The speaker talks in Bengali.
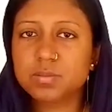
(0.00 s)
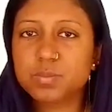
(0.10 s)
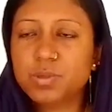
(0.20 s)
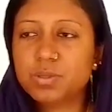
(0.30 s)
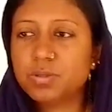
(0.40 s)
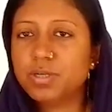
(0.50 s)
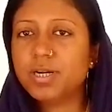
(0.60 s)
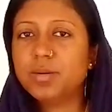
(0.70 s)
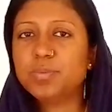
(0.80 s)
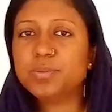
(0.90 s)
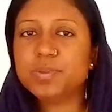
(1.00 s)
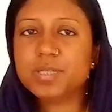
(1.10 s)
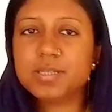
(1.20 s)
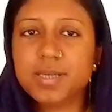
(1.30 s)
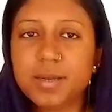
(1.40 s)
ভোট গণনার
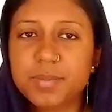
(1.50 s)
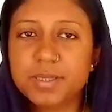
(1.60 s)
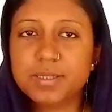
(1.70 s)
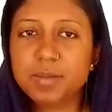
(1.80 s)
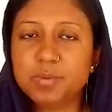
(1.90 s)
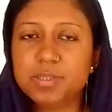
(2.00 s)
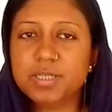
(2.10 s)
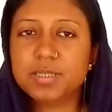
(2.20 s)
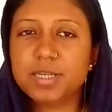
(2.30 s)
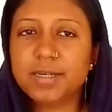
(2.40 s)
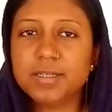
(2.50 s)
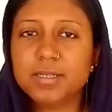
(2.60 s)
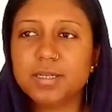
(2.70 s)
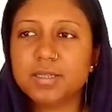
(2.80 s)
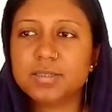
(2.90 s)
পরিপ্রেক্ষিতে আমি এটাই বলতে চাই
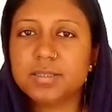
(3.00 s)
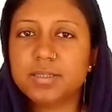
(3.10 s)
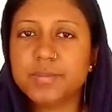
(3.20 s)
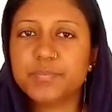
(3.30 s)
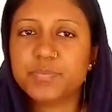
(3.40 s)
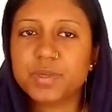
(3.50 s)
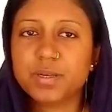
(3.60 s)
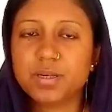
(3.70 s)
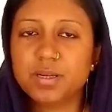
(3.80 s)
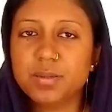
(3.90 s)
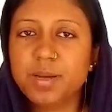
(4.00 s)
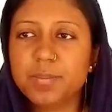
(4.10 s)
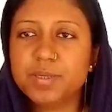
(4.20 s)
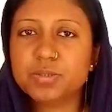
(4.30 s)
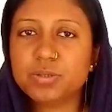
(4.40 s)
যে
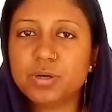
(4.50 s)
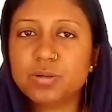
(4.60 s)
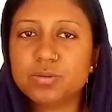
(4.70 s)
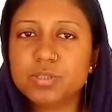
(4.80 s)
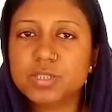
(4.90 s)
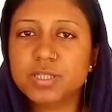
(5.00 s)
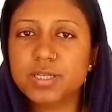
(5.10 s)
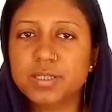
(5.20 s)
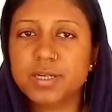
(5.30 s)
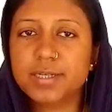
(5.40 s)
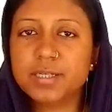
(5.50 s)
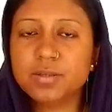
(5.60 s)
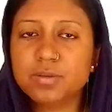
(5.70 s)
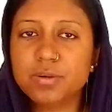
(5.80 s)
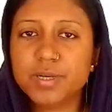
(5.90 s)
এইভাবে ছক কষিয়ে
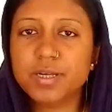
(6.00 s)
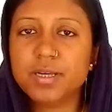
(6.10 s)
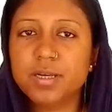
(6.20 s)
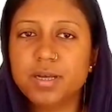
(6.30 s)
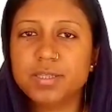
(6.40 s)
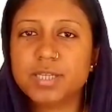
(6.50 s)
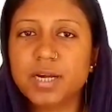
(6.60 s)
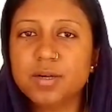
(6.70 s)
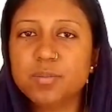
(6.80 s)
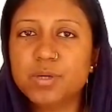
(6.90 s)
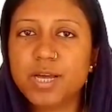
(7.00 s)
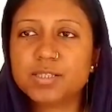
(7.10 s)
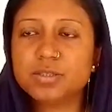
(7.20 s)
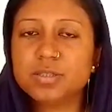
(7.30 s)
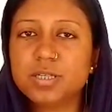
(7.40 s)
র্যাগিং করে চার নম্বর
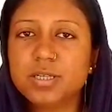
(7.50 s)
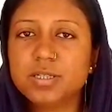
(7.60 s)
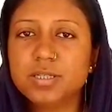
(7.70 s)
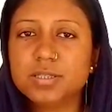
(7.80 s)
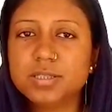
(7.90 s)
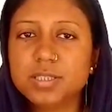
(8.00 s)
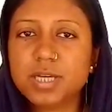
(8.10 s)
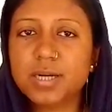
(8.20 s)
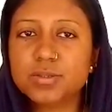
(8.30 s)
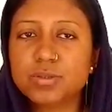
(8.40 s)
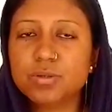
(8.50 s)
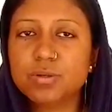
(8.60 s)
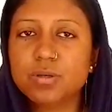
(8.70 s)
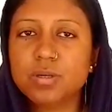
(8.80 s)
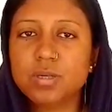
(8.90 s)
আসনকে জেতার জন্য
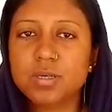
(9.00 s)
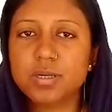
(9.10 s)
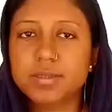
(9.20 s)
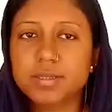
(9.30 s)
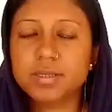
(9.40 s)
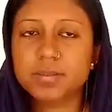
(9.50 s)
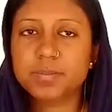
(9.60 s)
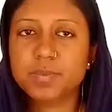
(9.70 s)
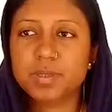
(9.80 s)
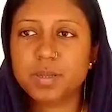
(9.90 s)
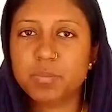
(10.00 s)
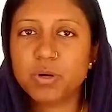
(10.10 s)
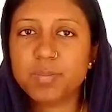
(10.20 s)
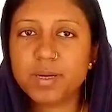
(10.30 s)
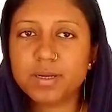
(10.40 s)
এই যে
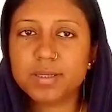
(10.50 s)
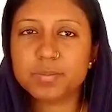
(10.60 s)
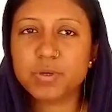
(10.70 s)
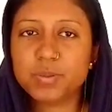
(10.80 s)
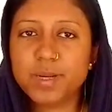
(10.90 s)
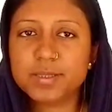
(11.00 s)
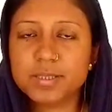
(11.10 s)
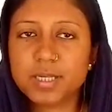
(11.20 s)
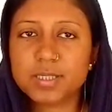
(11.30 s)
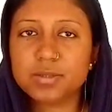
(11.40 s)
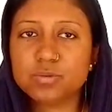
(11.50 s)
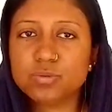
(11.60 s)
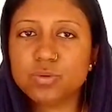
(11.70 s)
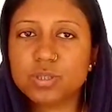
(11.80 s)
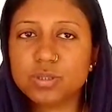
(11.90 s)
মর্মা মর্মান্তিক একটা
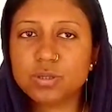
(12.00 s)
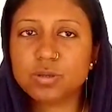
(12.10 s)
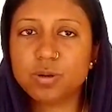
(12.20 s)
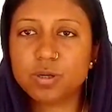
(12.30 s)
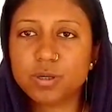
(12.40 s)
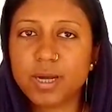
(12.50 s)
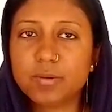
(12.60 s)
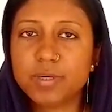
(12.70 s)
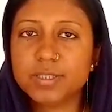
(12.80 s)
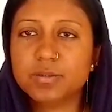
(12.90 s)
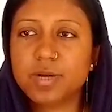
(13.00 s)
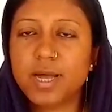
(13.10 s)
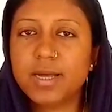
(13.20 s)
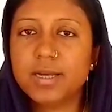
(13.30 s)
দুঃখজনক ঘটনা করেছে ওরা